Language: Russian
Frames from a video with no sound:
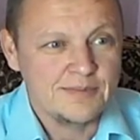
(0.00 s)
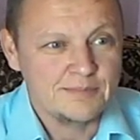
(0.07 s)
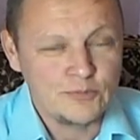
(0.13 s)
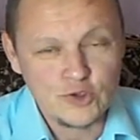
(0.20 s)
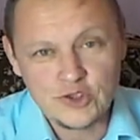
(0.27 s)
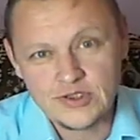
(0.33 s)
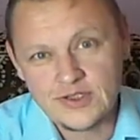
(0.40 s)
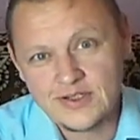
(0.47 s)

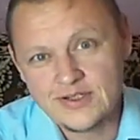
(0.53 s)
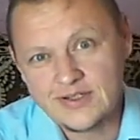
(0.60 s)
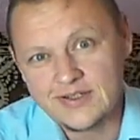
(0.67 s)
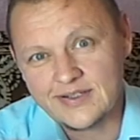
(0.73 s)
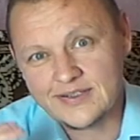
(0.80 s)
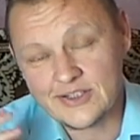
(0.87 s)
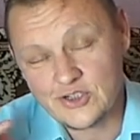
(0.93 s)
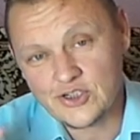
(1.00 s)

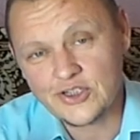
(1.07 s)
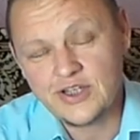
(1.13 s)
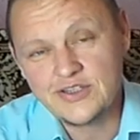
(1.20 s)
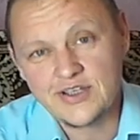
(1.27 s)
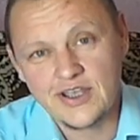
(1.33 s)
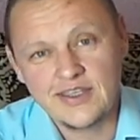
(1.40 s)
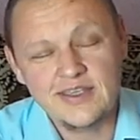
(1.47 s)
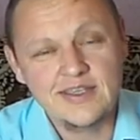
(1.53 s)
Можно
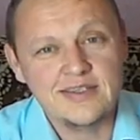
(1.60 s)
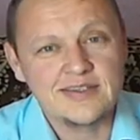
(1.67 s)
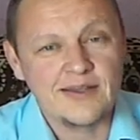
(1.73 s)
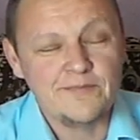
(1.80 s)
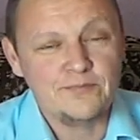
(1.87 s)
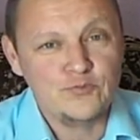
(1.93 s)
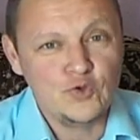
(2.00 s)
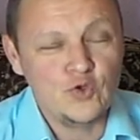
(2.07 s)
начинать
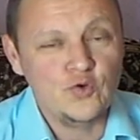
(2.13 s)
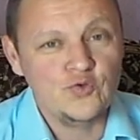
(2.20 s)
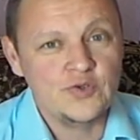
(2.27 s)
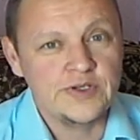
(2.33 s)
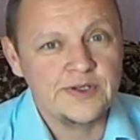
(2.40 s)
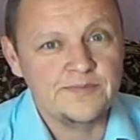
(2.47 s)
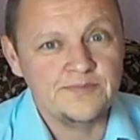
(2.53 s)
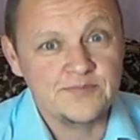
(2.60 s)
какие-то
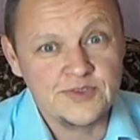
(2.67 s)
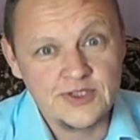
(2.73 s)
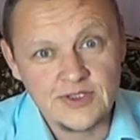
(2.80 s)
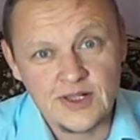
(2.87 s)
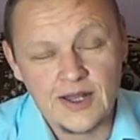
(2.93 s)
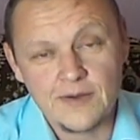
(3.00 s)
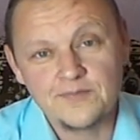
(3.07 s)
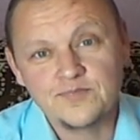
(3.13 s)
новые
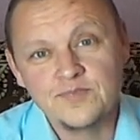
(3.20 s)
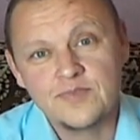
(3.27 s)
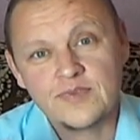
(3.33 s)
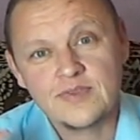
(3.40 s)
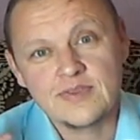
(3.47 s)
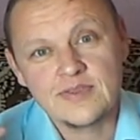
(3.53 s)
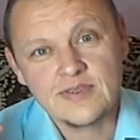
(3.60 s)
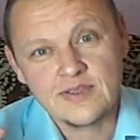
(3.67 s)
дела.
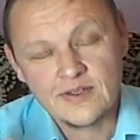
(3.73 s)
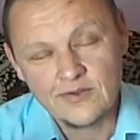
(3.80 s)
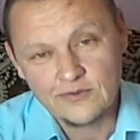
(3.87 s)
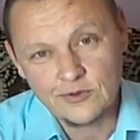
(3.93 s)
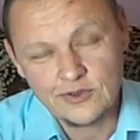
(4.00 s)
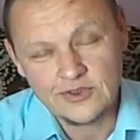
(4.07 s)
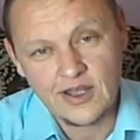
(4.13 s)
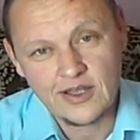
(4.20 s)

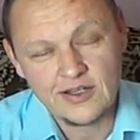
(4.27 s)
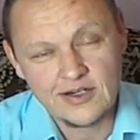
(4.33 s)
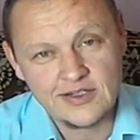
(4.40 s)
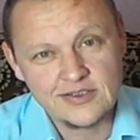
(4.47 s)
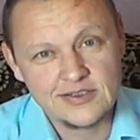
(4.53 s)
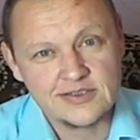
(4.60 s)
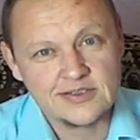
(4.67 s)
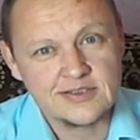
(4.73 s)
Вот как
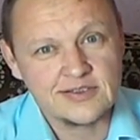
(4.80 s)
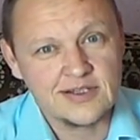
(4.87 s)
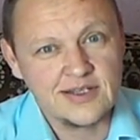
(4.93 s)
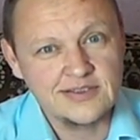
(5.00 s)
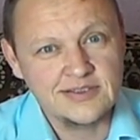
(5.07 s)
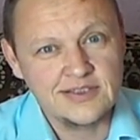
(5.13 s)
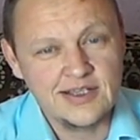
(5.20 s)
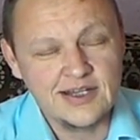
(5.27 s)
раз о
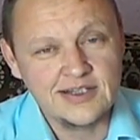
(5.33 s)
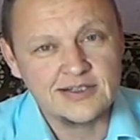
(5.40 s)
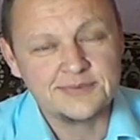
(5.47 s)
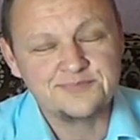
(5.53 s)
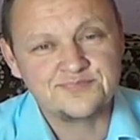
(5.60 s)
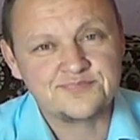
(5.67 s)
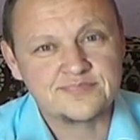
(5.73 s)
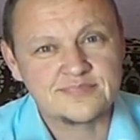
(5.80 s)
делах
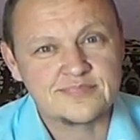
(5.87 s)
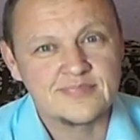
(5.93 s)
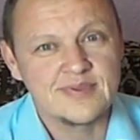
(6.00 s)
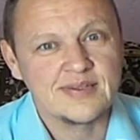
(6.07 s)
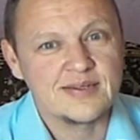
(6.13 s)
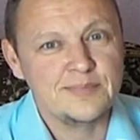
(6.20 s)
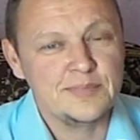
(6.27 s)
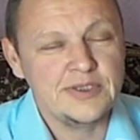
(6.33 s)

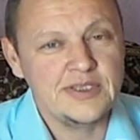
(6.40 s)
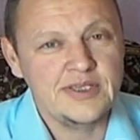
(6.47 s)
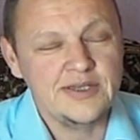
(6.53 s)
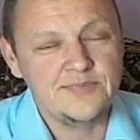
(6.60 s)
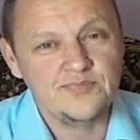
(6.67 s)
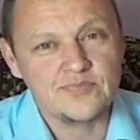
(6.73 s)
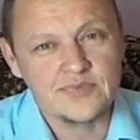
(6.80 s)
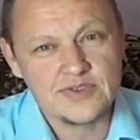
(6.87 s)

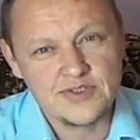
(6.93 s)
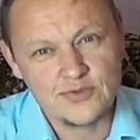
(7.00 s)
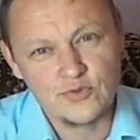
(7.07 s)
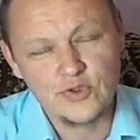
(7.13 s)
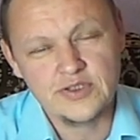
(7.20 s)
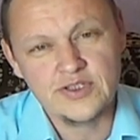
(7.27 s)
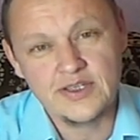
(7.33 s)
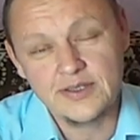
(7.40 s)
мне
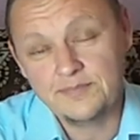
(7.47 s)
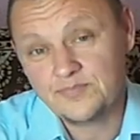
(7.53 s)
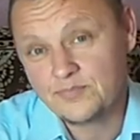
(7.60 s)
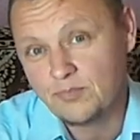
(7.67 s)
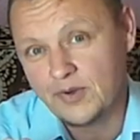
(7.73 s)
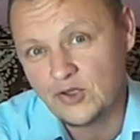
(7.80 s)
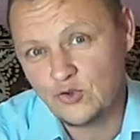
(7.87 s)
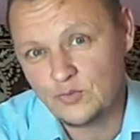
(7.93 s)
сегодня и
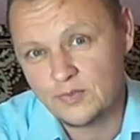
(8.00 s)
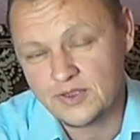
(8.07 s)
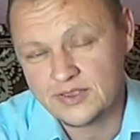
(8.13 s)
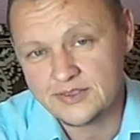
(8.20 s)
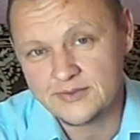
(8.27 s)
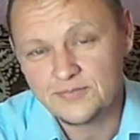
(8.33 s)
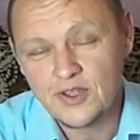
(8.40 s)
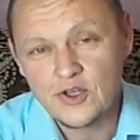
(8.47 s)

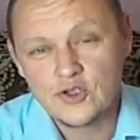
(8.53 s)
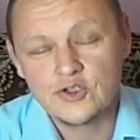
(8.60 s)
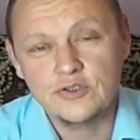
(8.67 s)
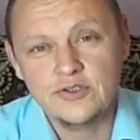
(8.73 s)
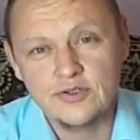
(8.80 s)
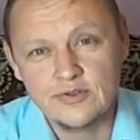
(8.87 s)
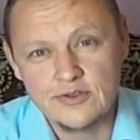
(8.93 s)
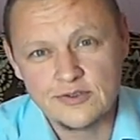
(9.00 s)
подумалось. Что
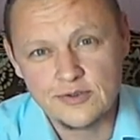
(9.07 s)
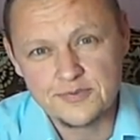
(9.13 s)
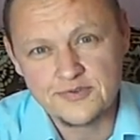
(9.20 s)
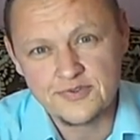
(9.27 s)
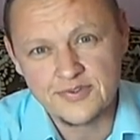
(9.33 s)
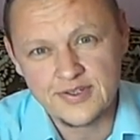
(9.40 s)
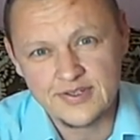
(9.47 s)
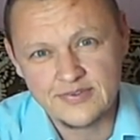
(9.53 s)
такое,
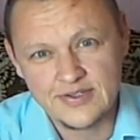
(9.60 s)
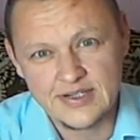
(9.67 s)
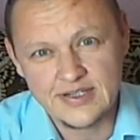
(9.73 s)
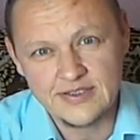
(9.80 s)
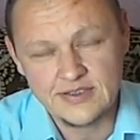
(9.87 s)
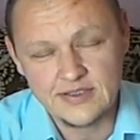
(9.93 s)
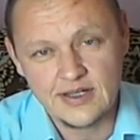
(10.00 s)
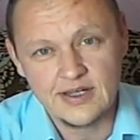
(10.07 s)
собственно говоря,
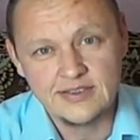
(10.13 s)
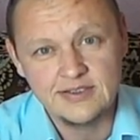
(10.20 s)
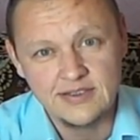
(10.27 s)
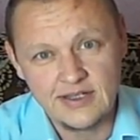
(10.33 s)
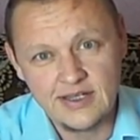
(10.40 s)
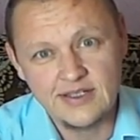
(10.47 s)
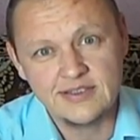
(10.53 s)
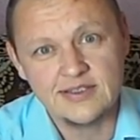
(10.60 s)
дела?
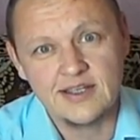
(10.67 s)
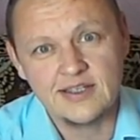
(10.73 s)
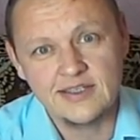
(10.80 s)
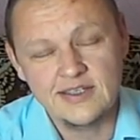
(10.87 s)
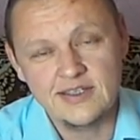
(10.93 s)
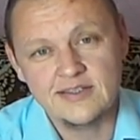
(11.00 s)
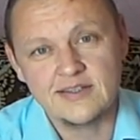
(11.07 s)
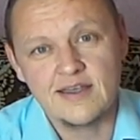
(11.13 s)
Дела это
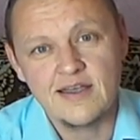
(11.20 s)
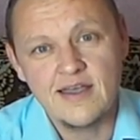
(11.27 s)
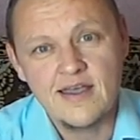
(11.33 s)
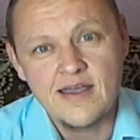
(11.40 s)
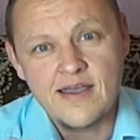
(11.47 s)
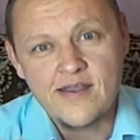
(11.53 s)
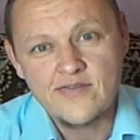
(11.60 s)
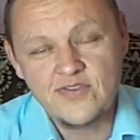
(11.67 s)
какие-то
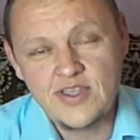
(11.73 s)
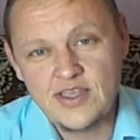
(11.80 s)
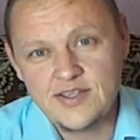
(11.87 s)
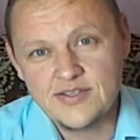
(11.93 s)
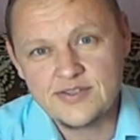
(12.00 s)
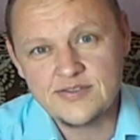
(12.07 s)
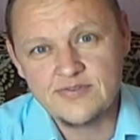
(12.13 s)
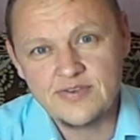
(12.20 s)

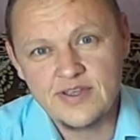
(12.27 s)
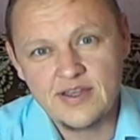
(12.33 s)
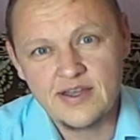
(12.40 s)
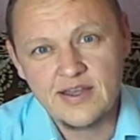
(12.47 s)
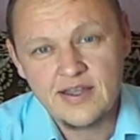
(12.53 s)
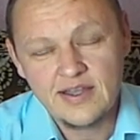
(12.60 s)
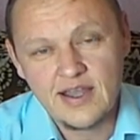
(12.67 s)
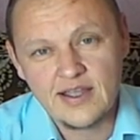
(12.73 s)

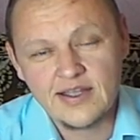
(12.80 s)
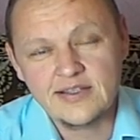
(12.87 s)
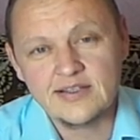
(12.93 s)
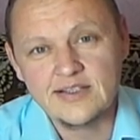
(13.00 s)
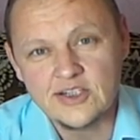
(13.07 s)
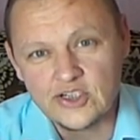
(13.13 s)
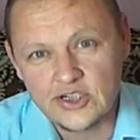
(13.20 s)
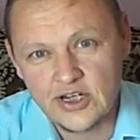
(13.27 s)
действия, какая-то
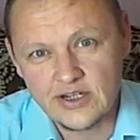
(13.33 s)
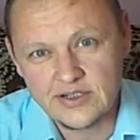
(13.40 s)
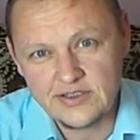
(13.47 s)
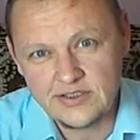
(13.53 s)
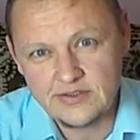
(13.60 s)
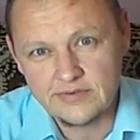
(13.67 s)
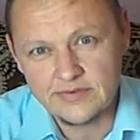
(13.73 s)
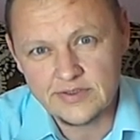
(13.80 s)
наша
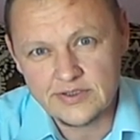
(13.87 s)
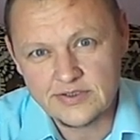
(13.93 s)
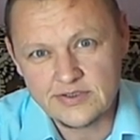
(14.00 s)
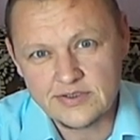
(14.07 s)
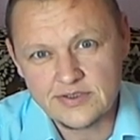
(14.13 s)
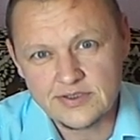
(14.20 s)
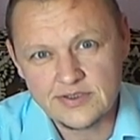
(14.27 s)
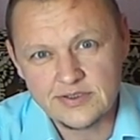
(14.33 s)

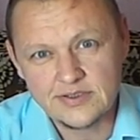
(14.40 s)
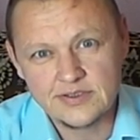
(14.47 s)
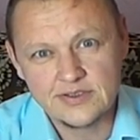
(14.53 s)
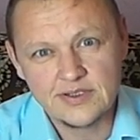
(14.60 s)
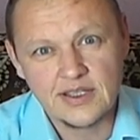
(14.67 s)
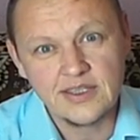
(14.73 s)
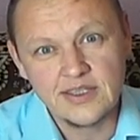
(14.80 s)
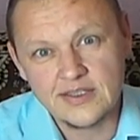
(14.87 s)
активность,
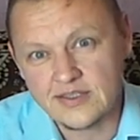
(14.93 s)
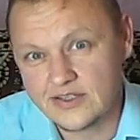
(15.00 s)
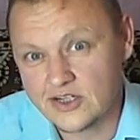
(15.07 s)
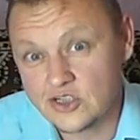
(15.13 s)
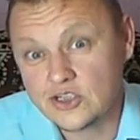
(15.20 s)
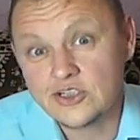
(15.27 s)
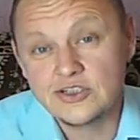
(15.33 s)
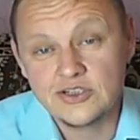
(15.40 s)
какие-то
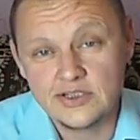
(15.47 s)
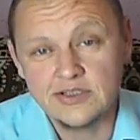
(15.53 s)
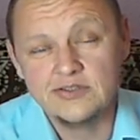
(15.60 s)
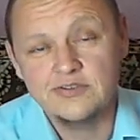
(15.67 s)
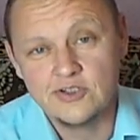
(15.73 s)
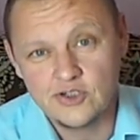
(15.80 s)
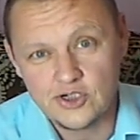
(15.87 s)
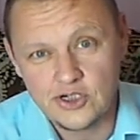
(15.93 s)
наши
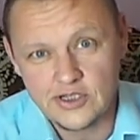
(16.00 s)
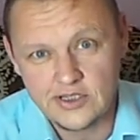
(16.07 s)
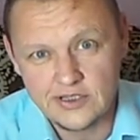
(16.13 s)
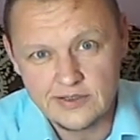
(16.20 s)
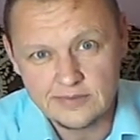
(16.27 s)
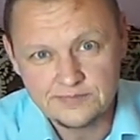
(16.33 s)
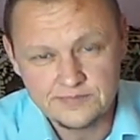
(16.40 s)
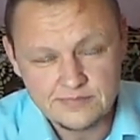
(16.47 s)
телодвижения.